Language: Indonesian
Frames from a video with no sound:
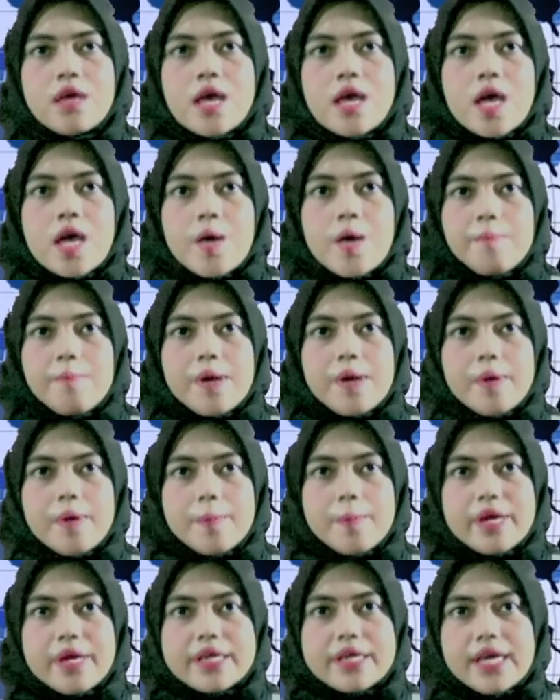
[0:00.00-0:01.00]

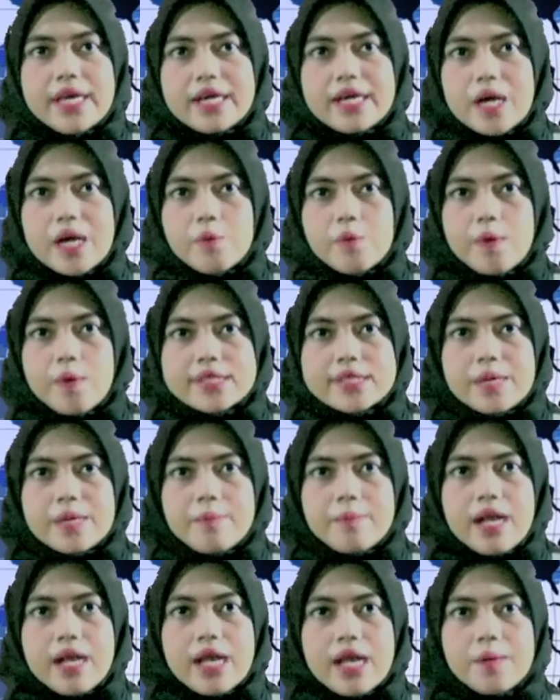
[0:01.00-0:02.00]
BPBD Kabupaten
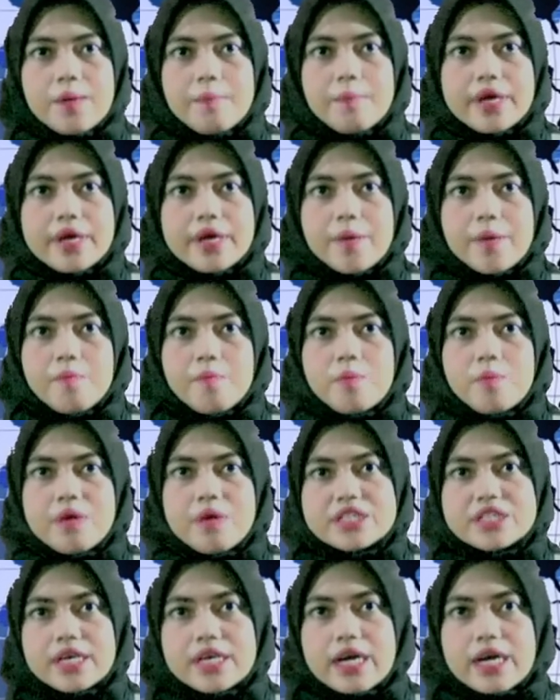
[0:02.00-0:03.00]
Malang menghimbau
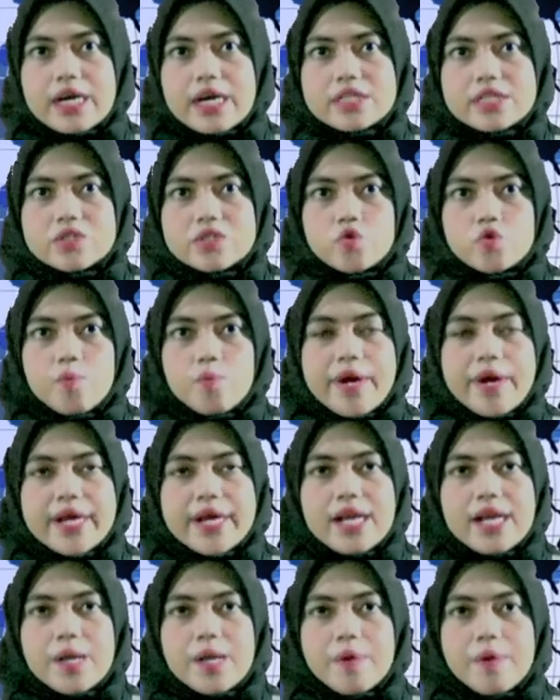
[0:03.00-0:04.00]
masyarakat
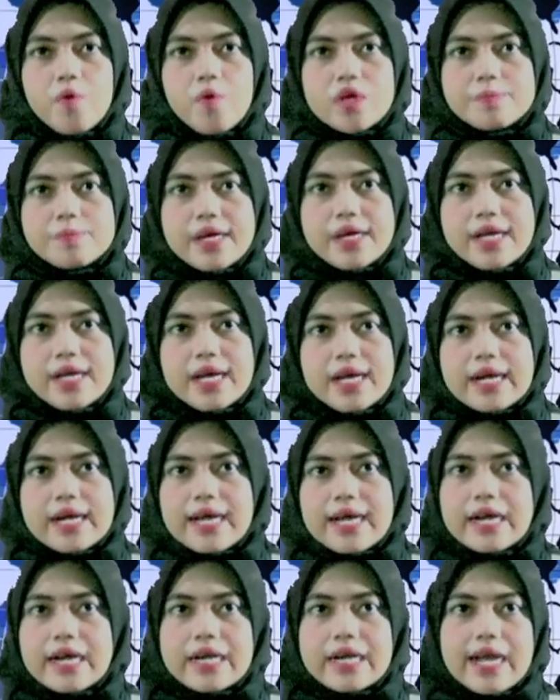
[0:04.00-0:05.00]
supaya lebih waspada
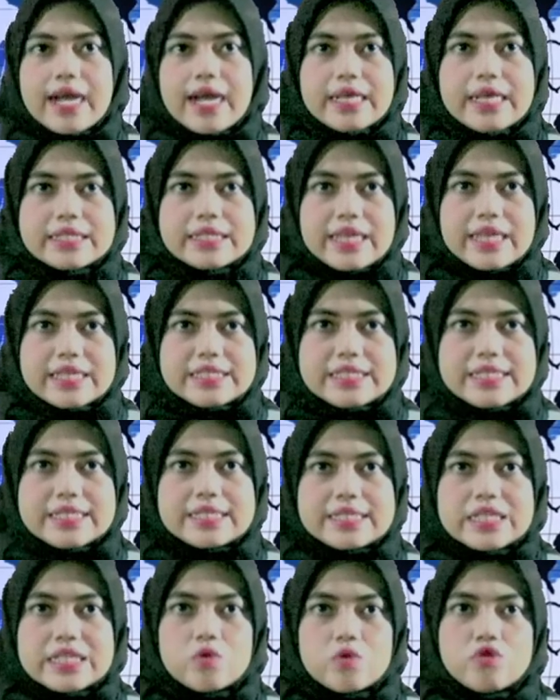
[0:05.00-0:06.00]
karena
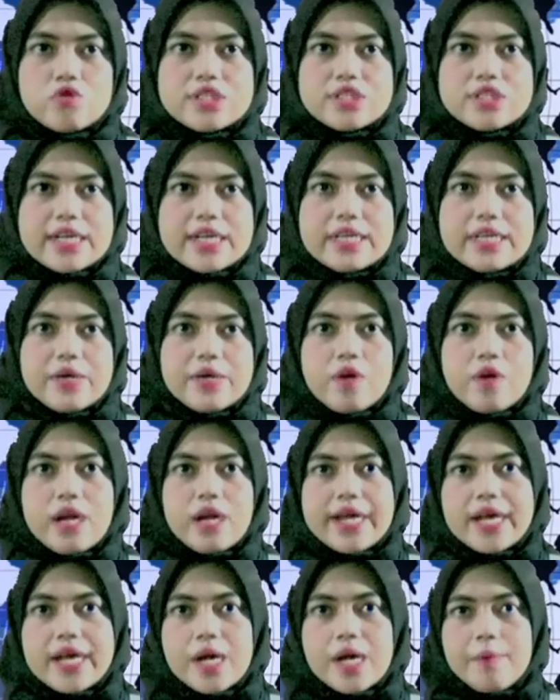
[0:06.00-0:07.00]
intensitas hujan di
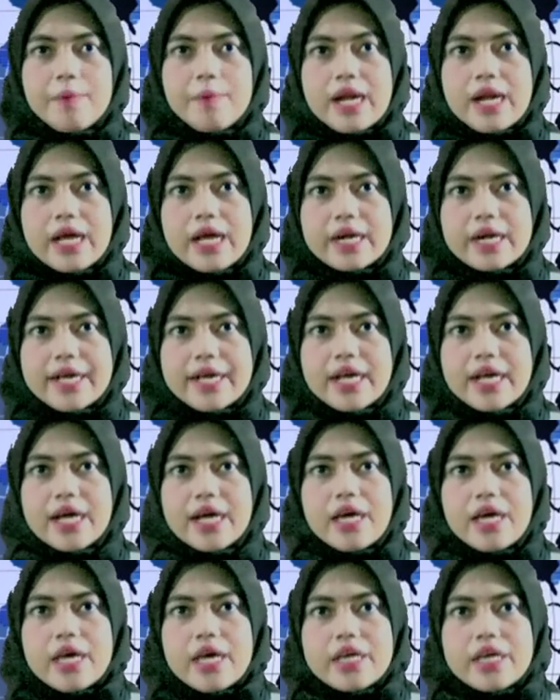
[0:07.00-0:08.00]
wilayah Malang Raya
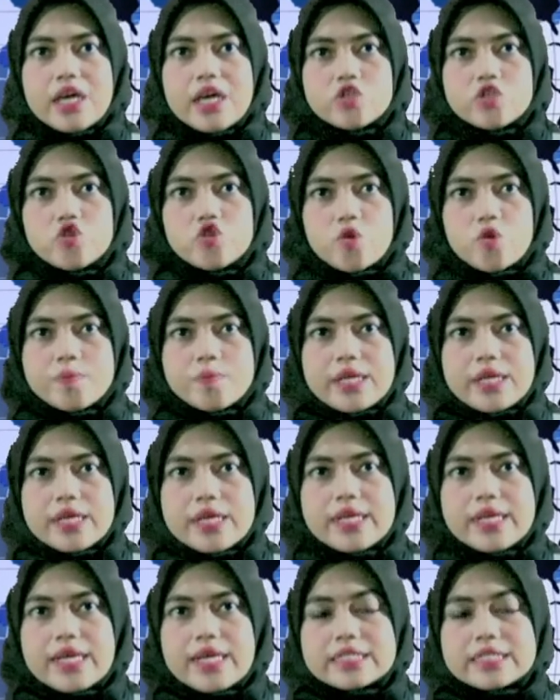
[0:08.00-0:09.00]
yang cukup tinggi
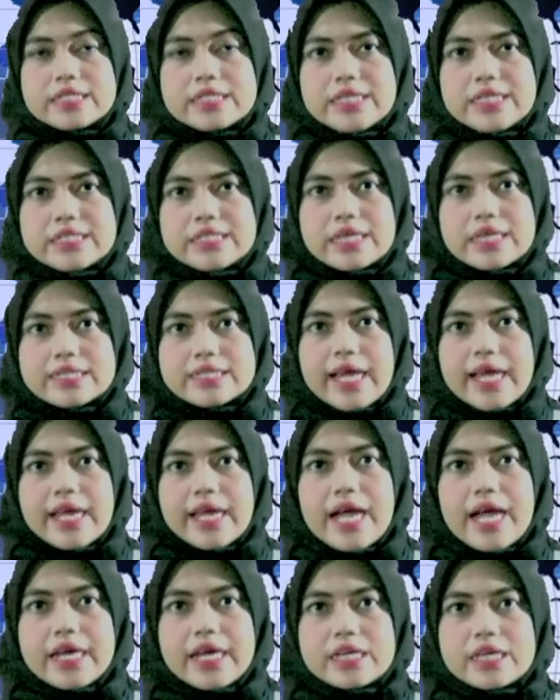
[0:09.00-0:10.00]
dan disertai
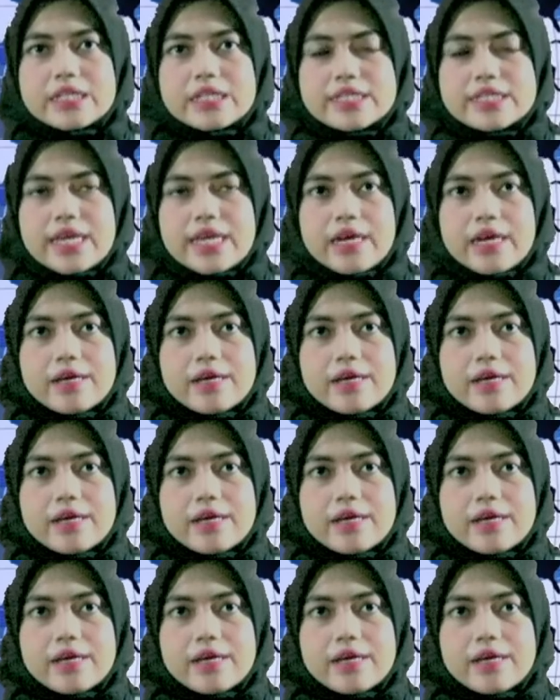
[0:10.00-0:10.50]
angin kencang.